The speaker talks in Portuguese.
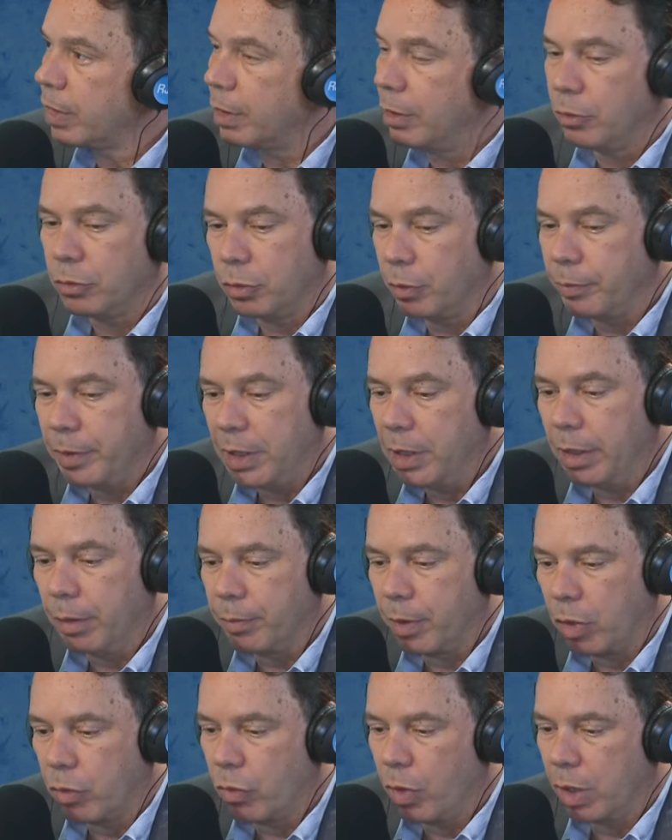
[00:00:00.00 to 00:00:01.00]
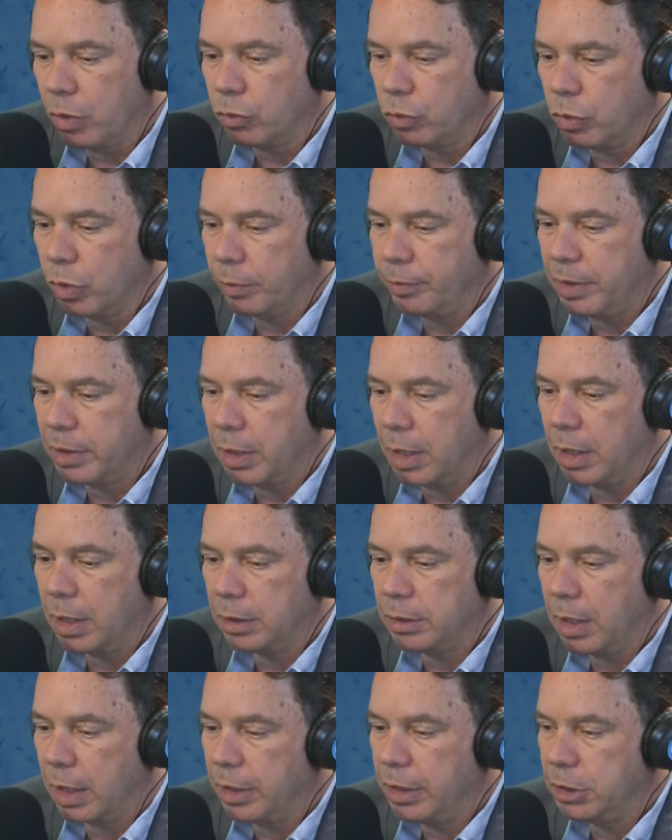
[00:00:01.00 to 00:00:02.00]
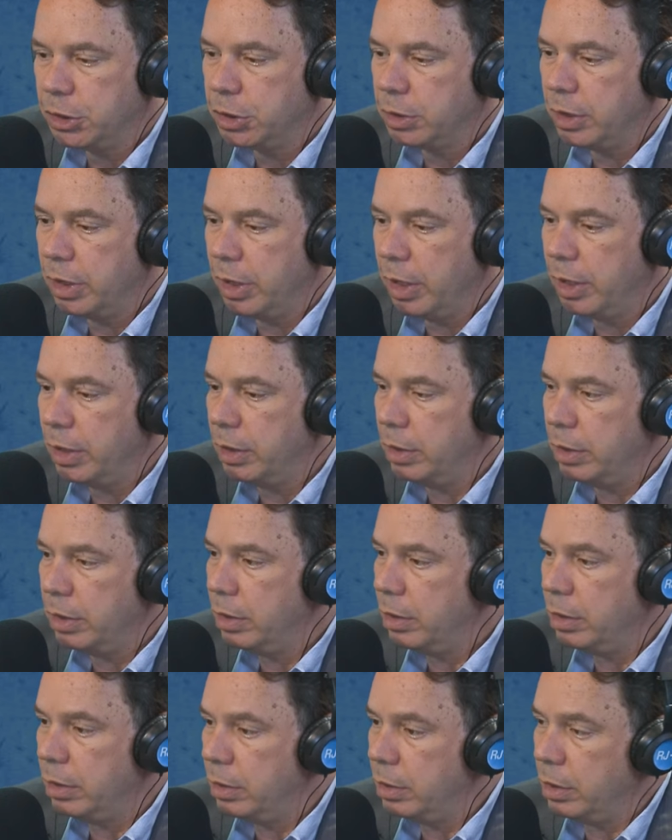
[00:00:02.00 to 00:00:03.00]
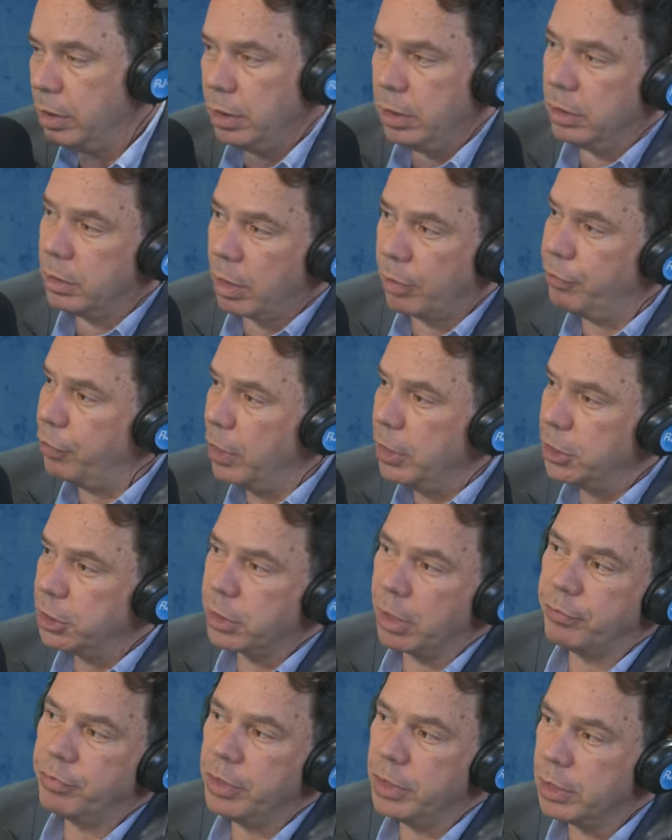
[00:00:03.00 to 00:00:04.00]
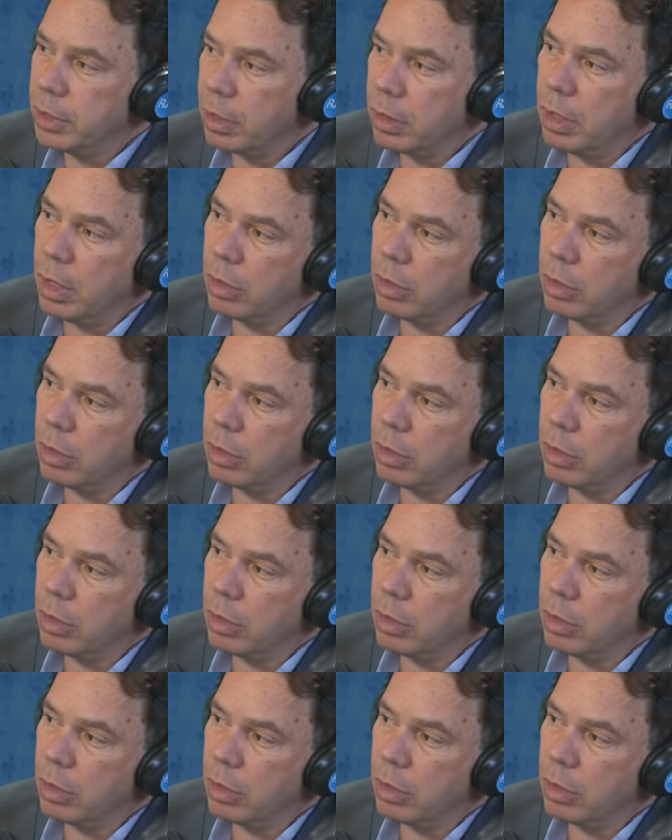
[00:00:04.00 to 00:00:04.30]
Eu não me lembro agora o nome da, da rede dele, e está feliz da vida.